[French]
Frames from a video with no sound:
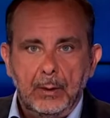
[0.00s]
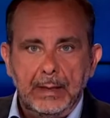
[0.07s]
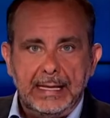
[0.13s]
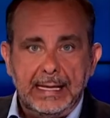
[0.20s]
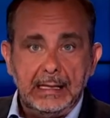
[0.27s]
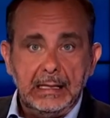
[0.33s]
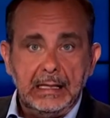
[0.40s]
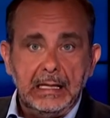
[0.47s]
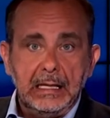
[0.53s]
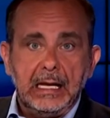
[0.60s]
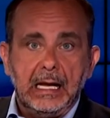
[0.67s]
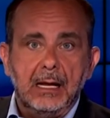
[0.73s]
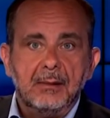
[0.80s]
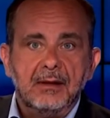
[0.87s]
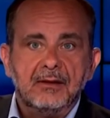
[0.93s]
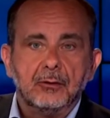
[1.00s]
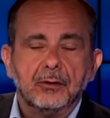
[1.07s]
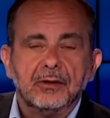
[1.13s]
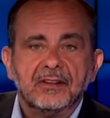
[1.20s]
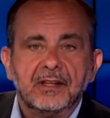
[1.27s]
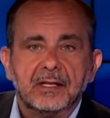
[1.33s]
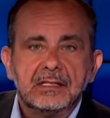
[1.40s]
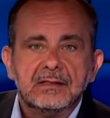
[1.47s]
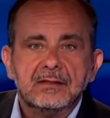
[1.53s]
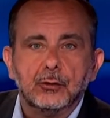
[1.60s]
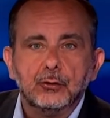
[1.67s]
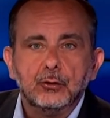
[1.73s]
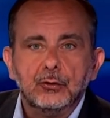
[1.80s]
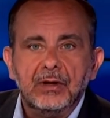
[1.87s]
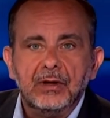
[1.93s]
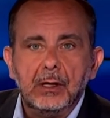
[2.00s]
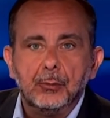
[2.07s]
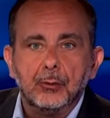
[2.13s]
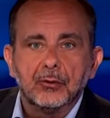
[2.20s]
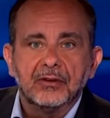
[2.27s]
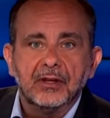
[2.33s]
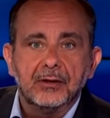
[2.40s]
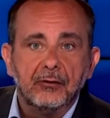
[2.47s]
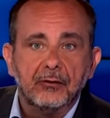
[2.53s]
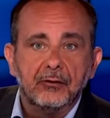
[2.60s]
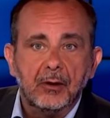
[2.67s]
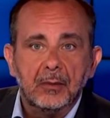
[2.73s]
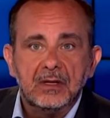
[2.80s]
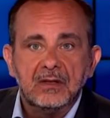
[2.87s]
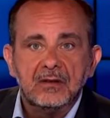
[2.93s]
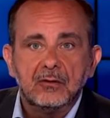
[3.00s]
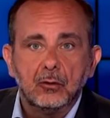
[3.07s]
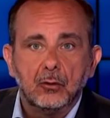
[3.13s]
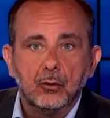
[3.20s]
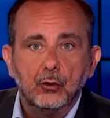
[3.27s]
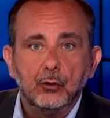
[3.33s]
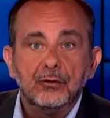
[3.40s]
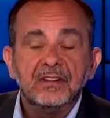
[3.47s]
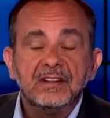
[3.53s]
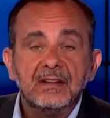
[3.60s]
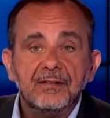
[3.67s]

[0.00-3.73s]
Weekend geek à la maison des artisans de Nouville pour cette neuvième édition. Le